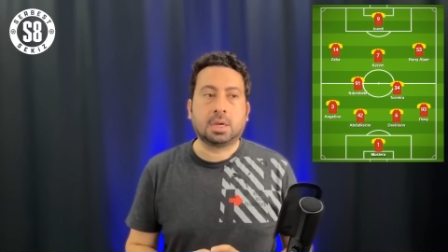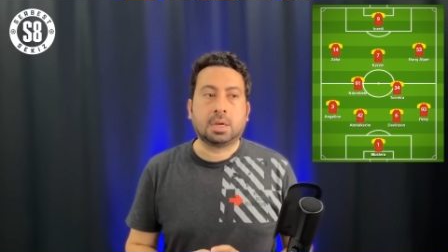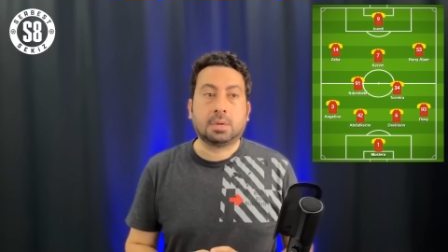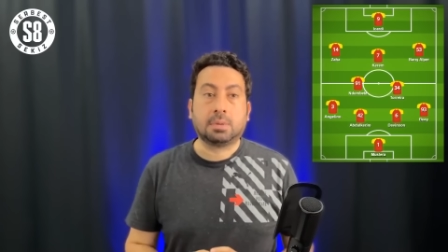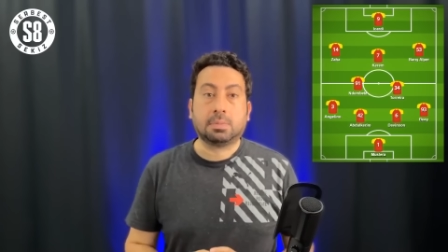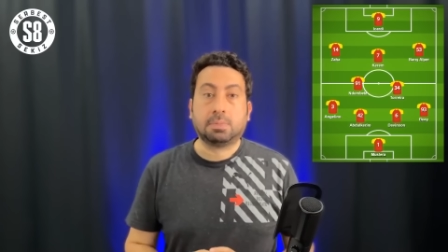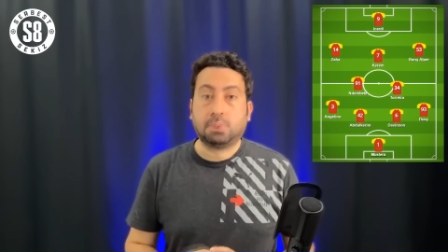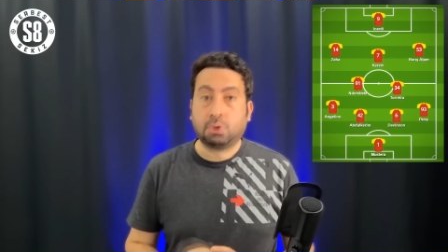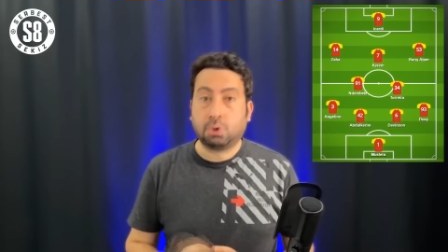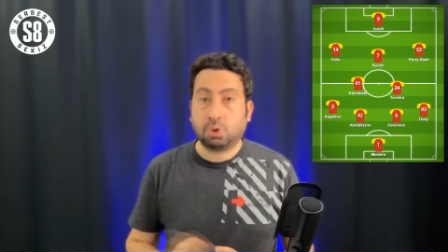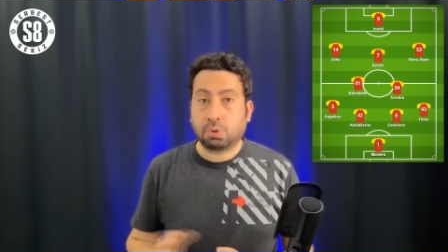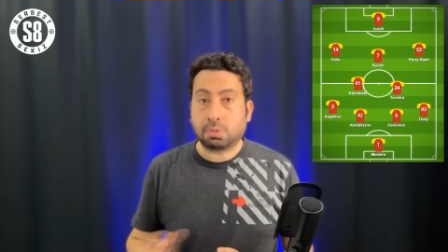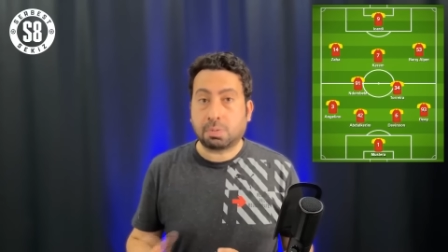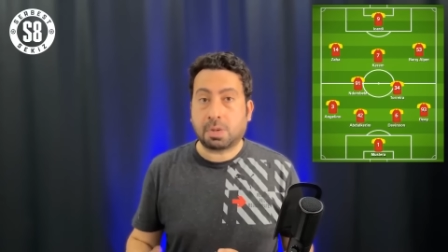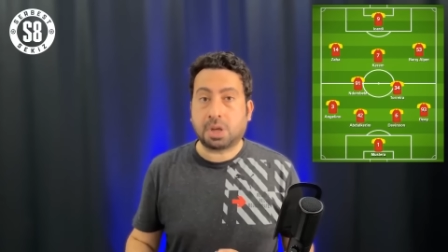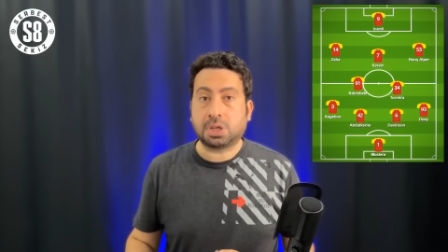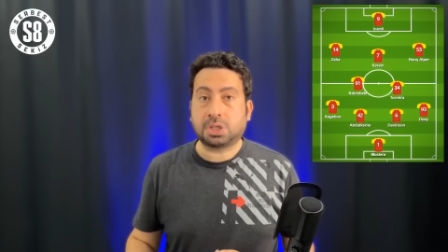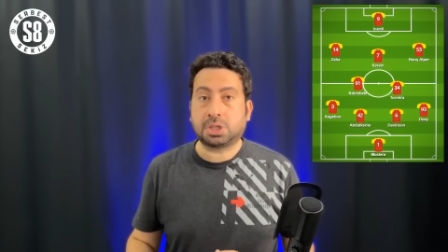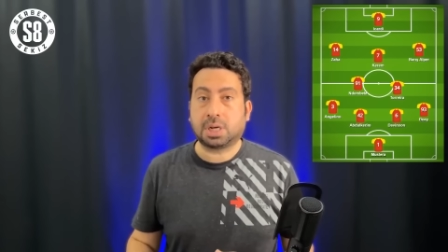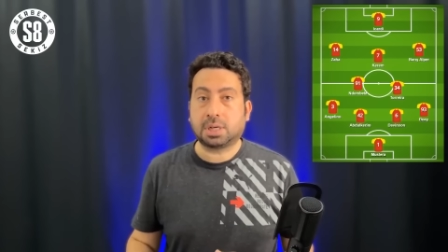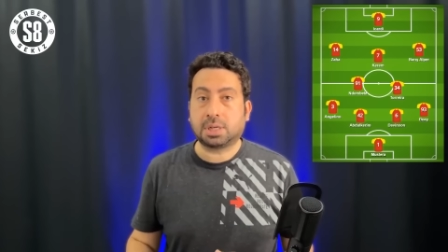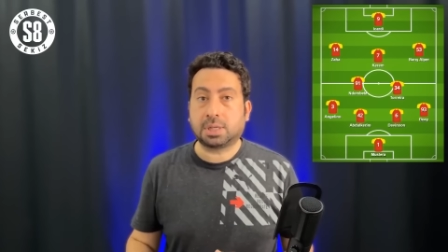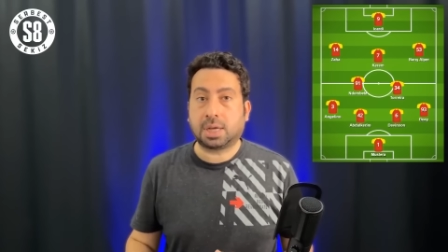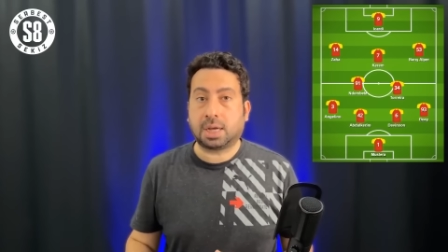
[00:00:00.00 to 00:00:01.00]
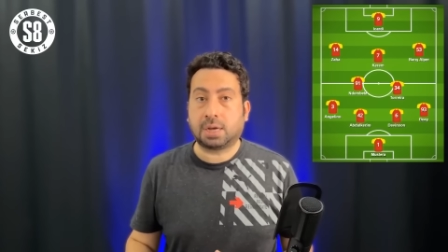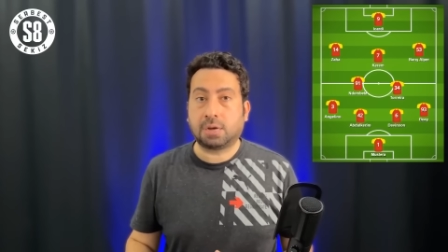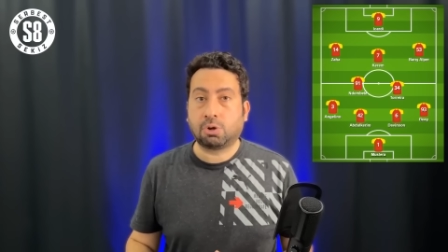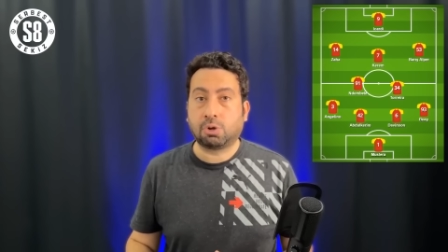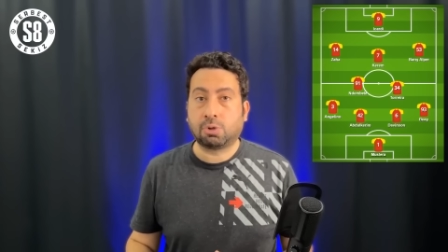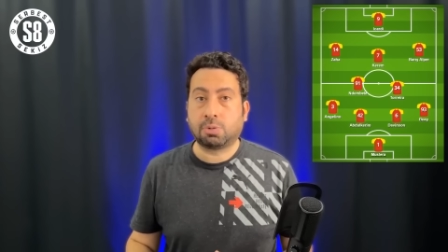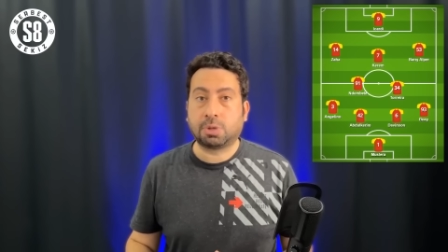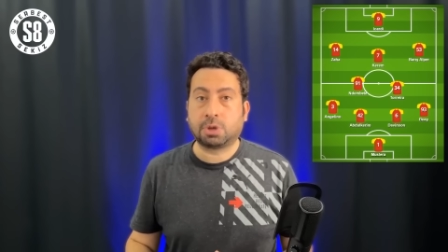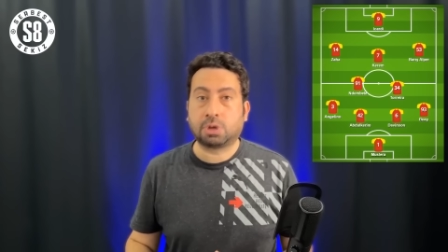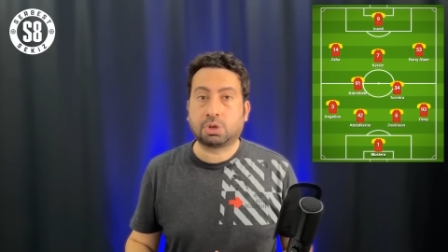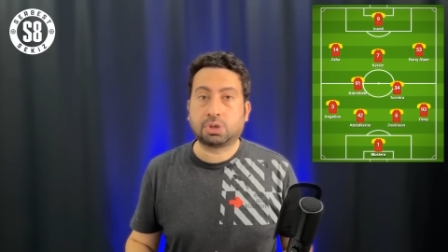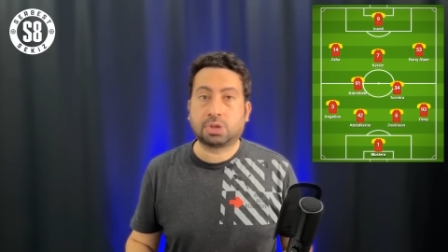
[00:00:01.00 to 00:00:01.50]
büyük maçlar dahil
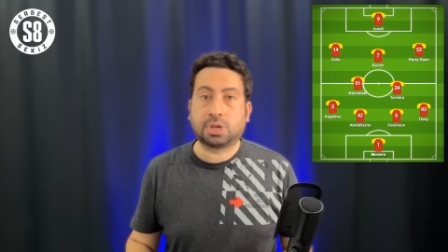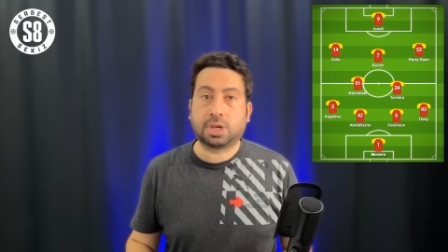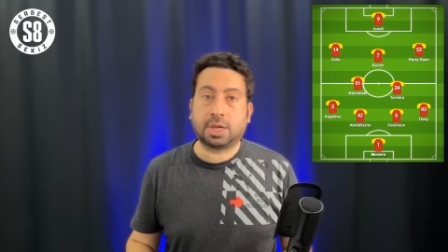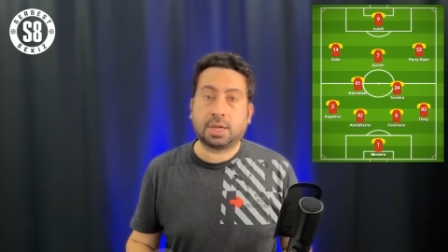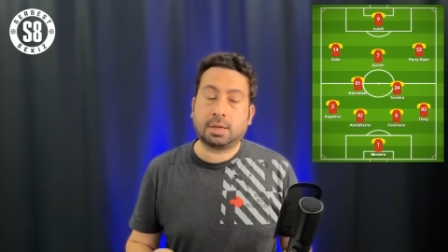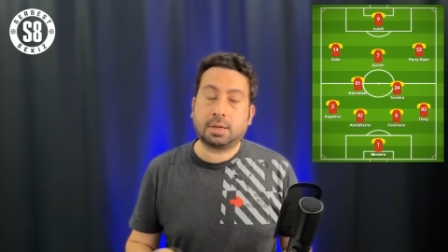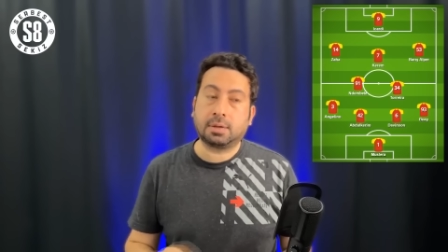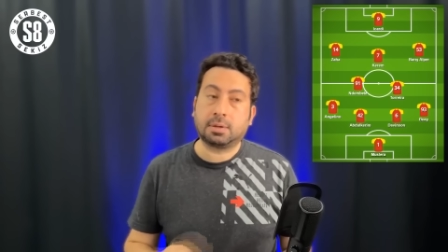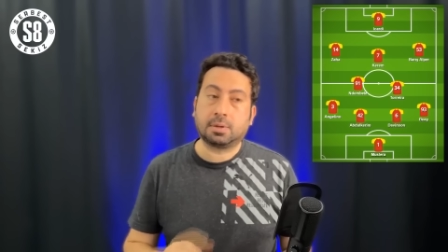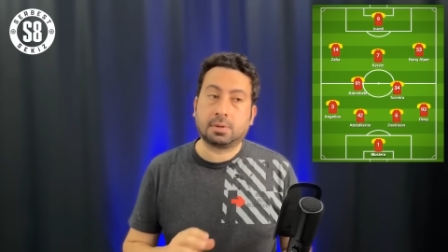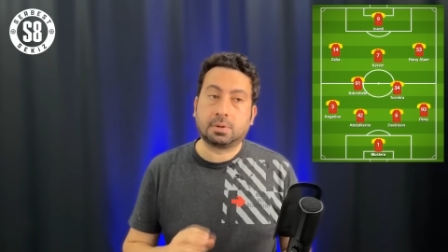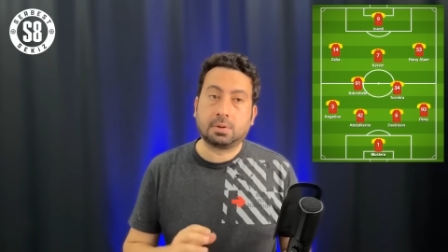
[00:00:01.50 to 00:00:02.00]
olmak üzere